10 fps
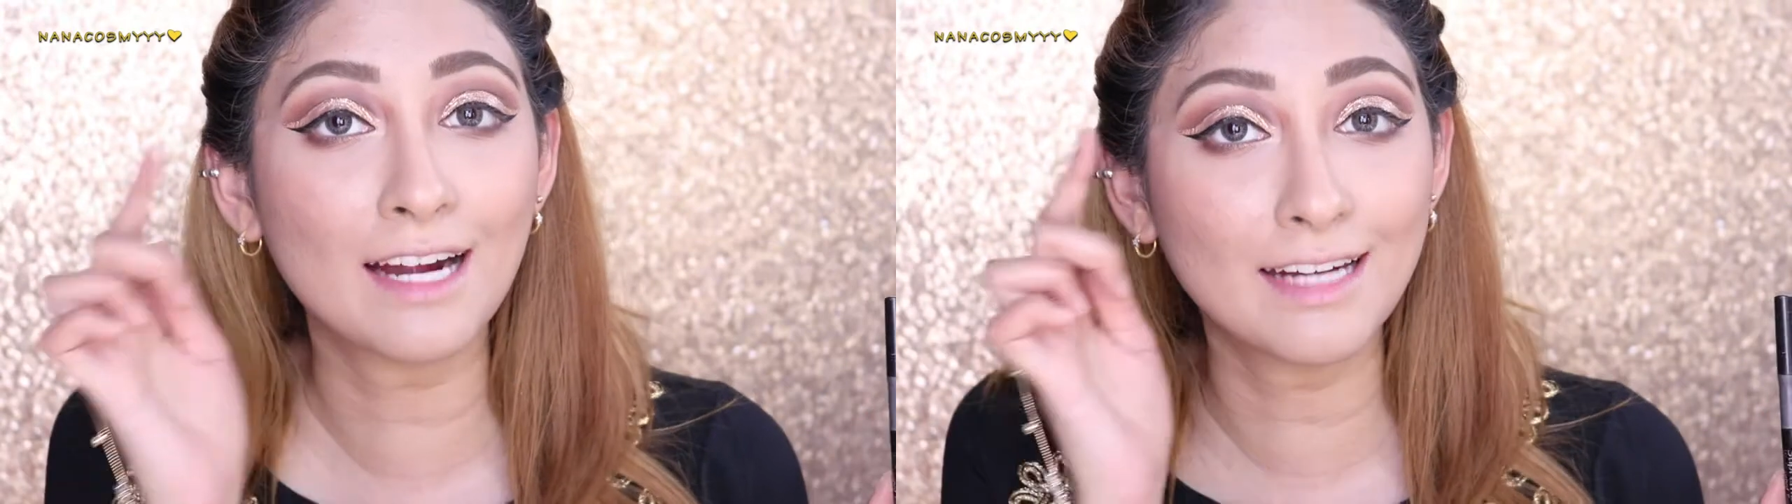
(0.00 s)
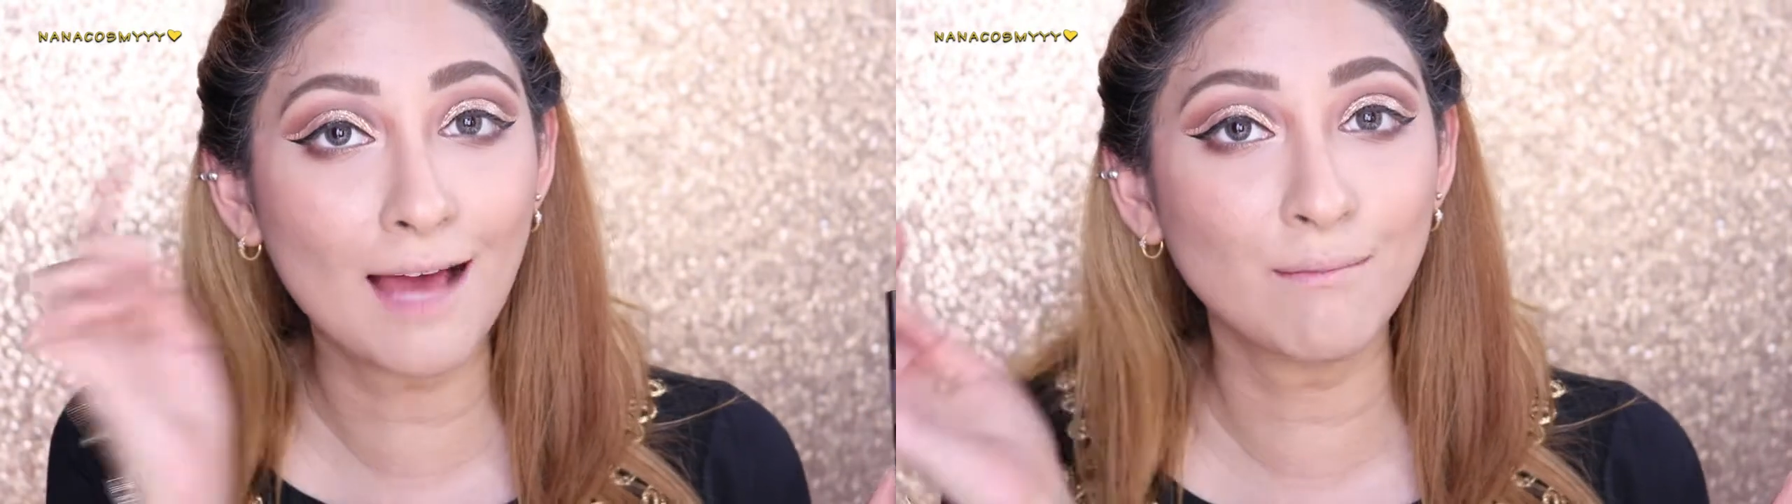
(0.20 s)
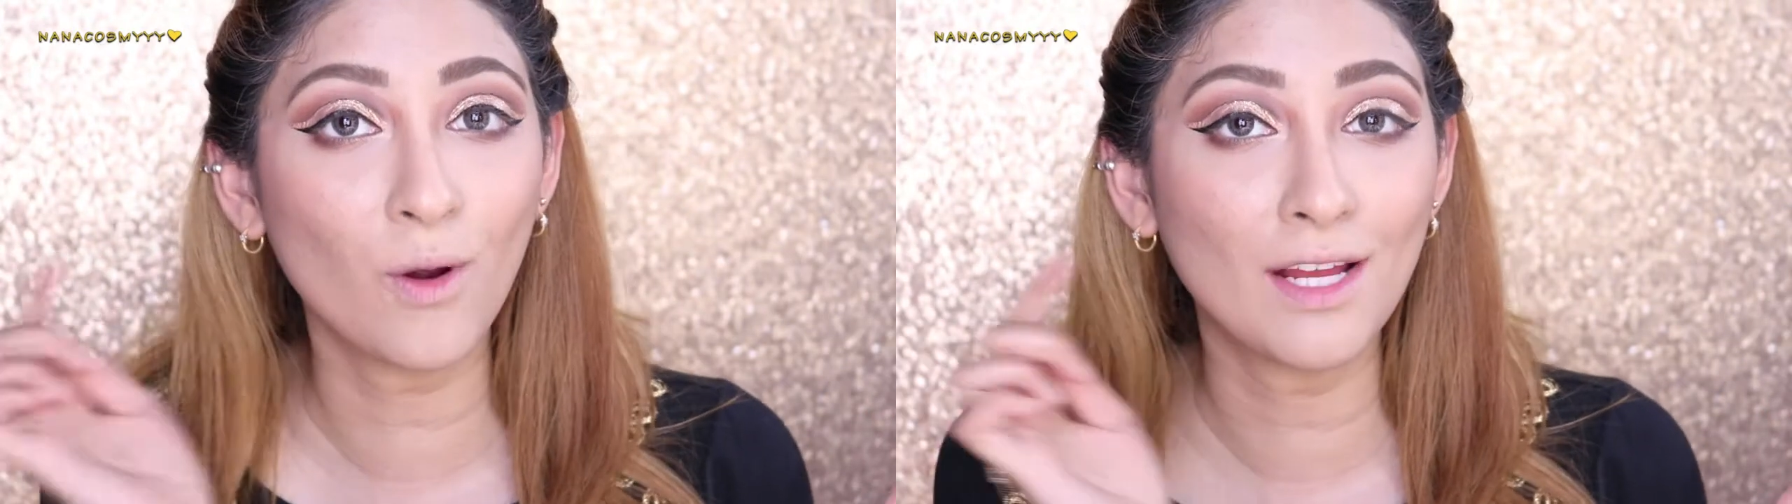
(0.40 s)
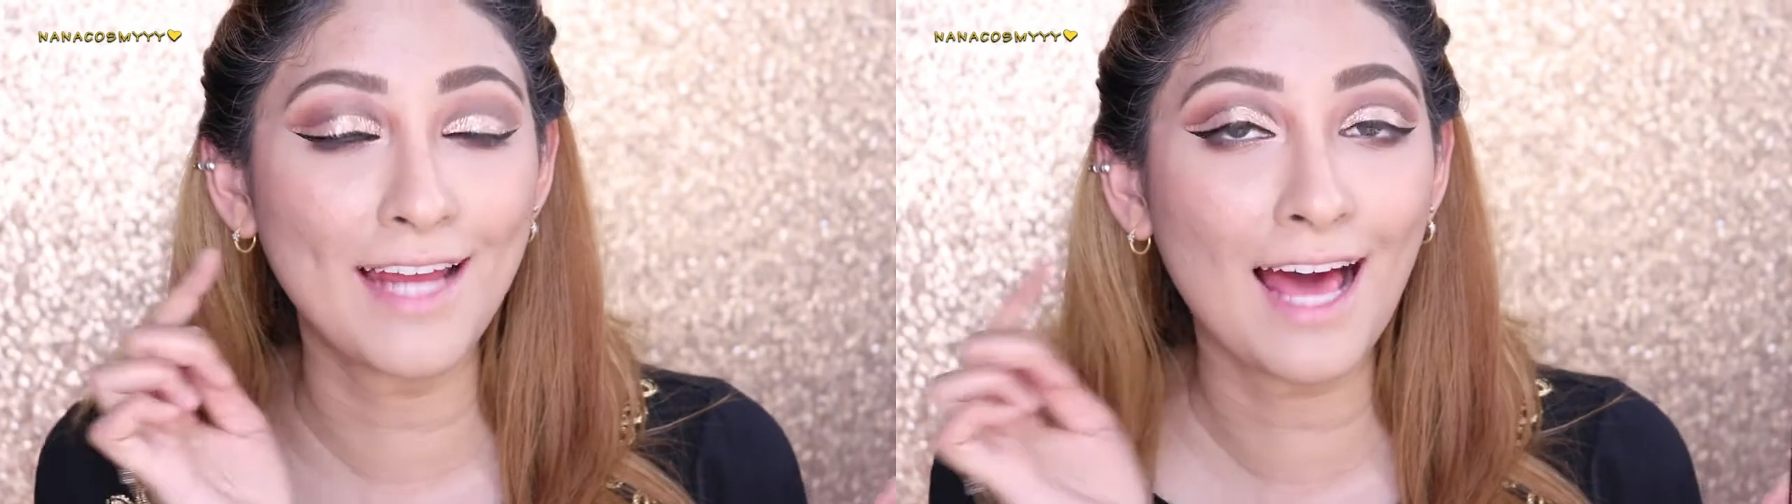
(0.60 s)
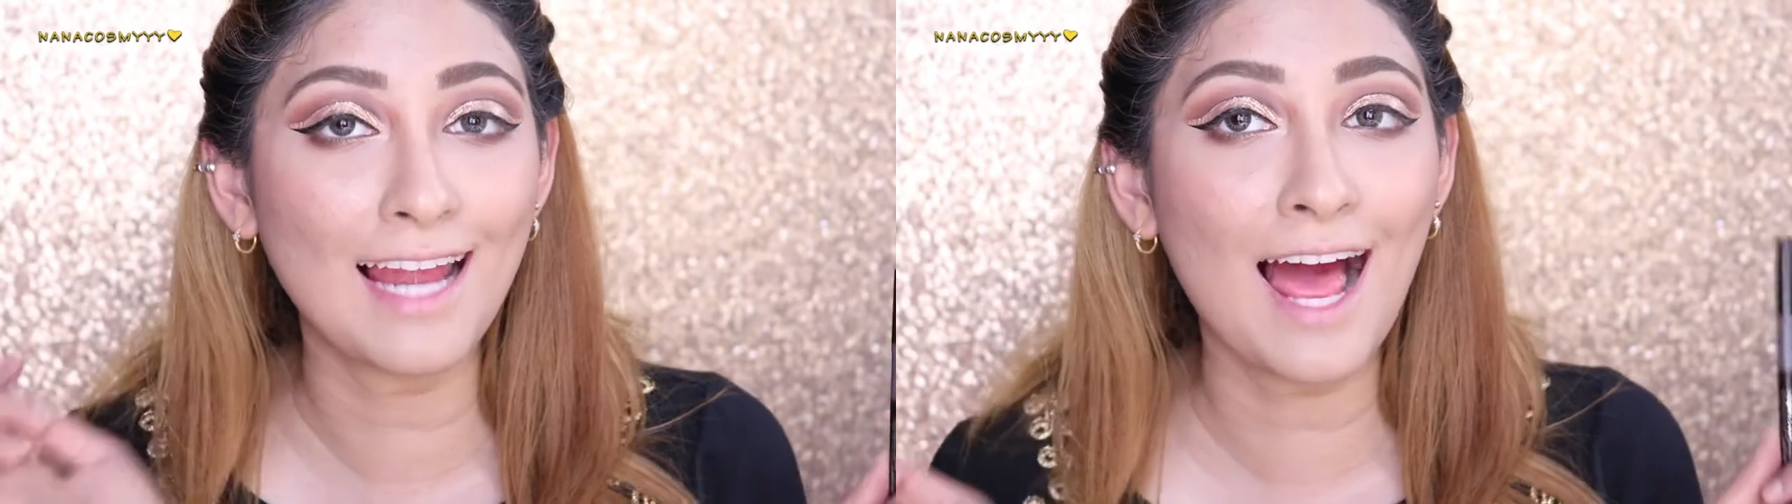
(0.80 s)
ทั้งด้านบนและ
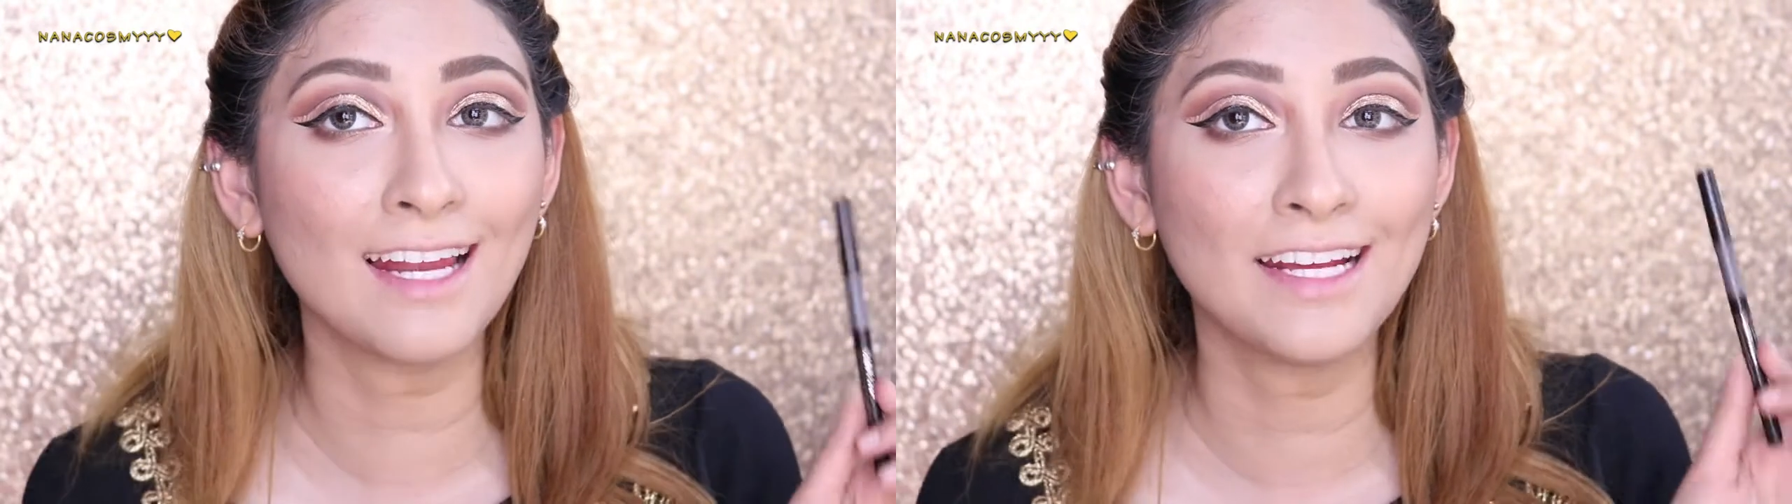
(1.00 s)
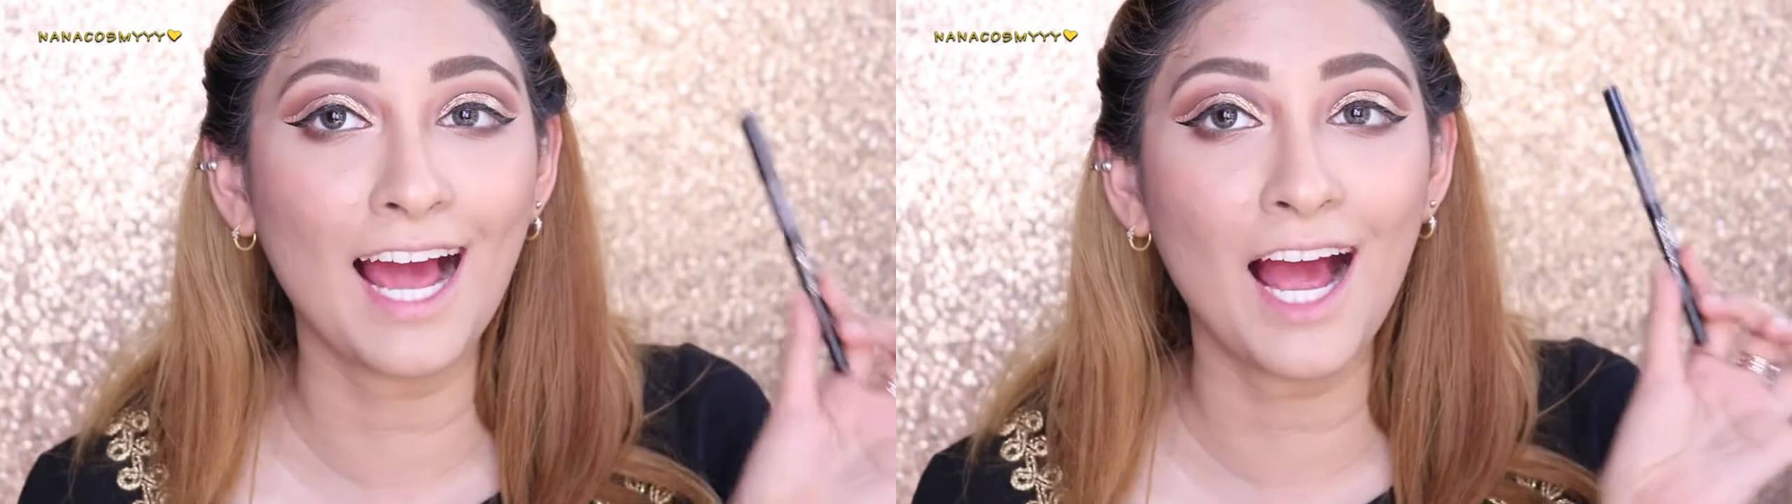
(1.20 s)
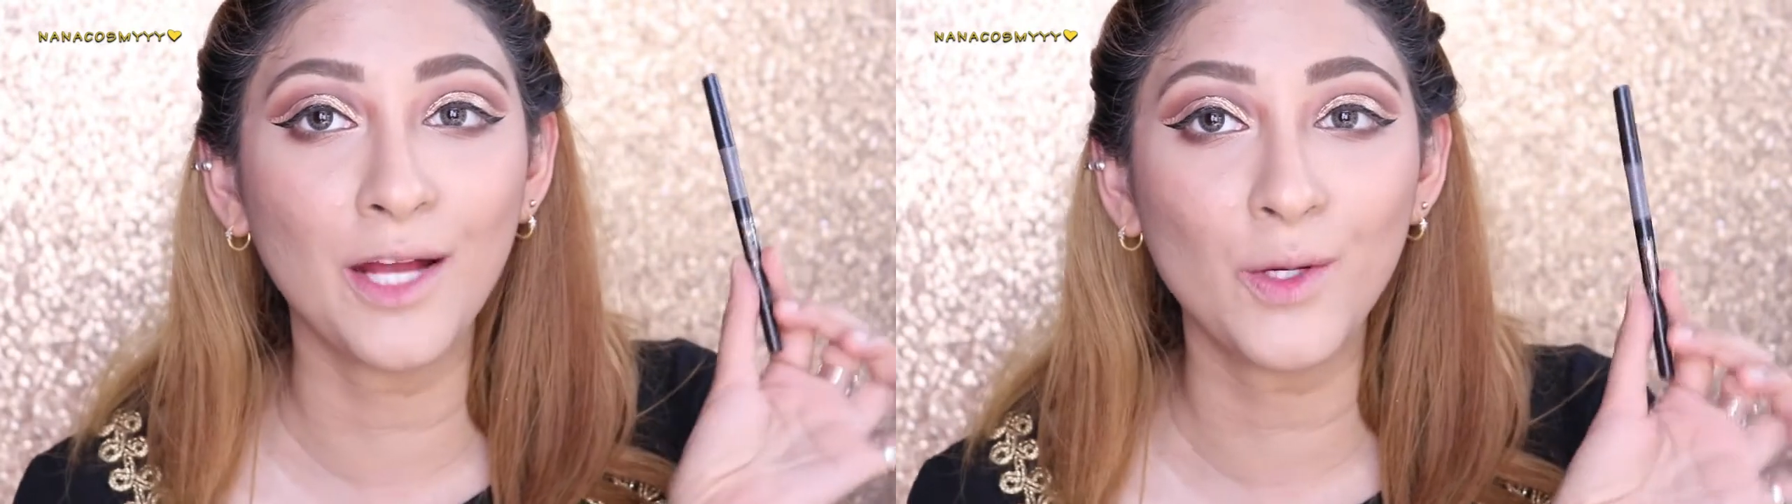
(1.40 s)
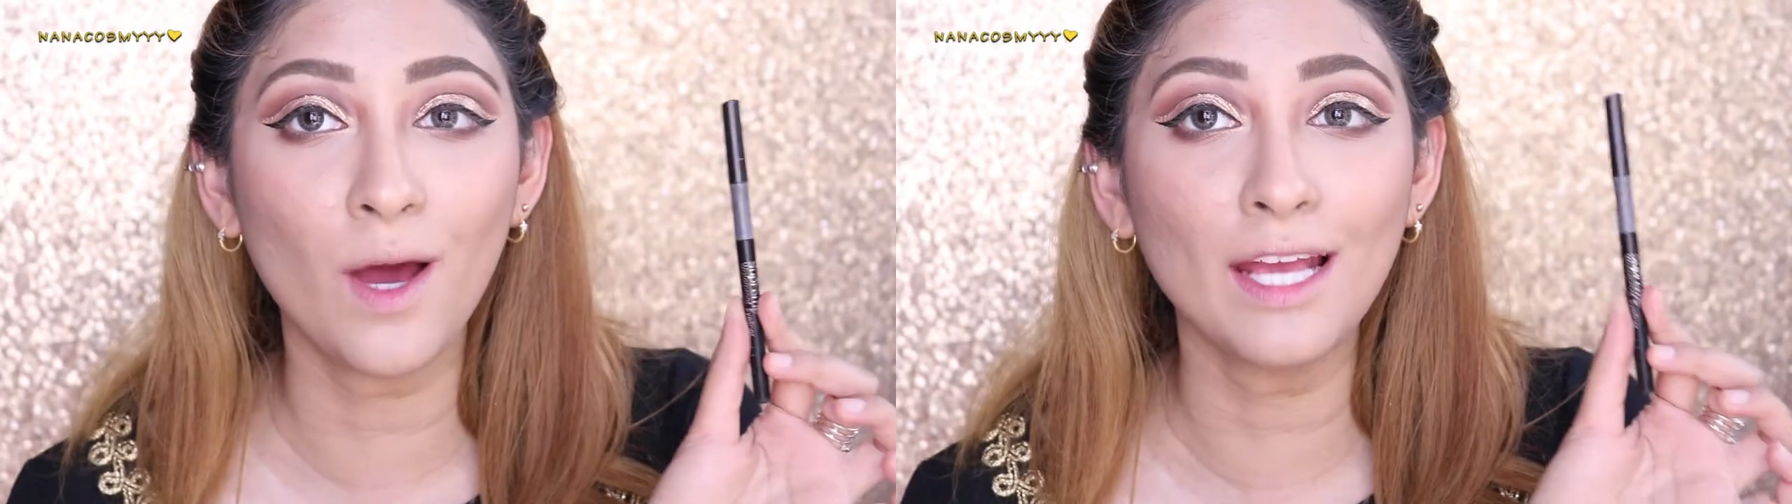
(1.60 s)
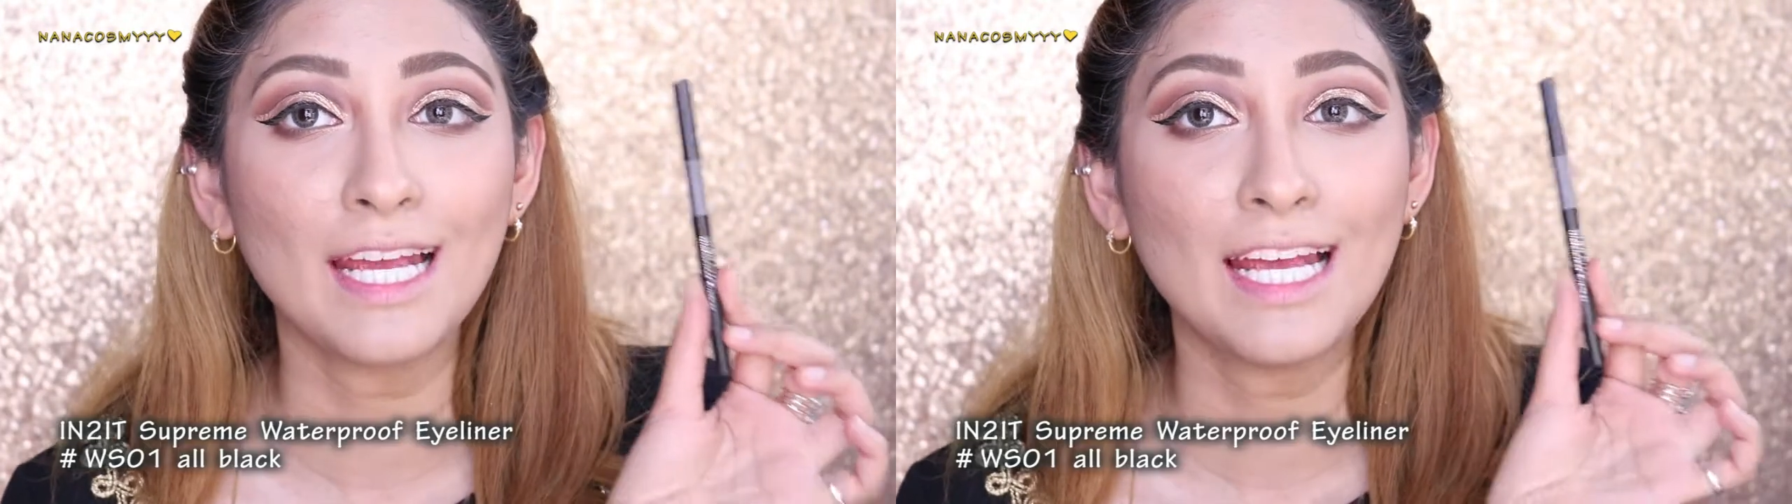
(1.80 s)
ด้านล่างเลยนะคะ
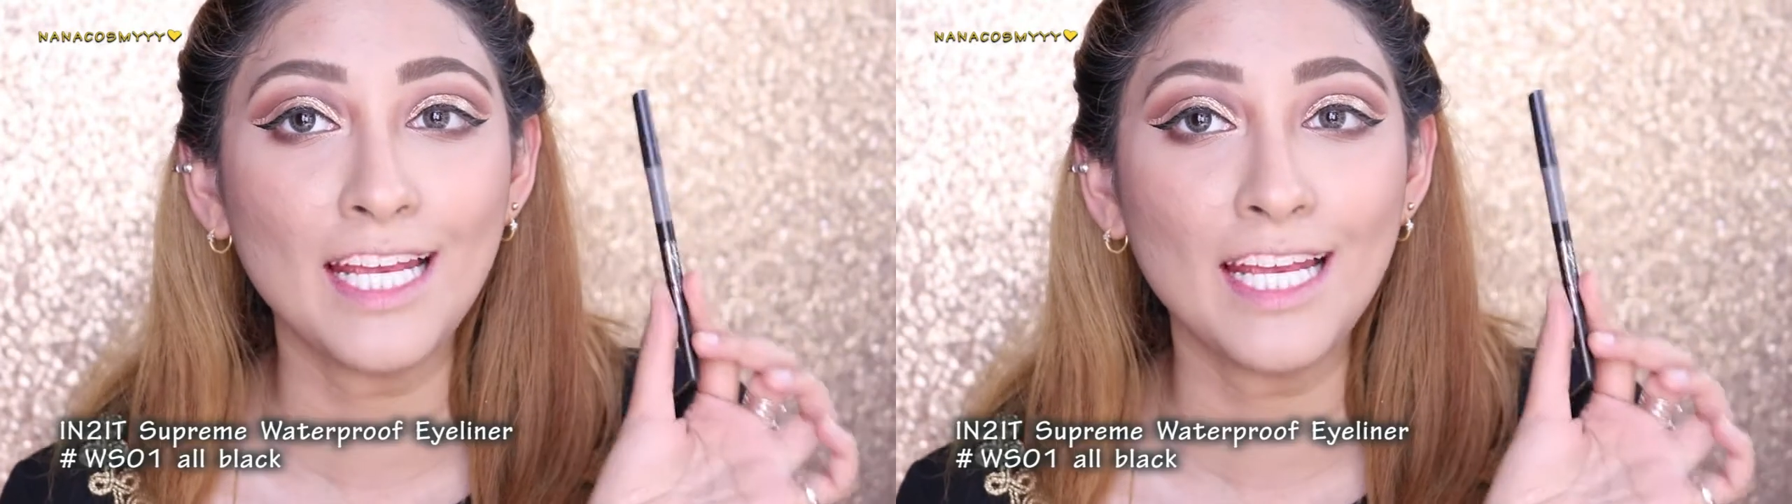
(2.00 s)
ด้วย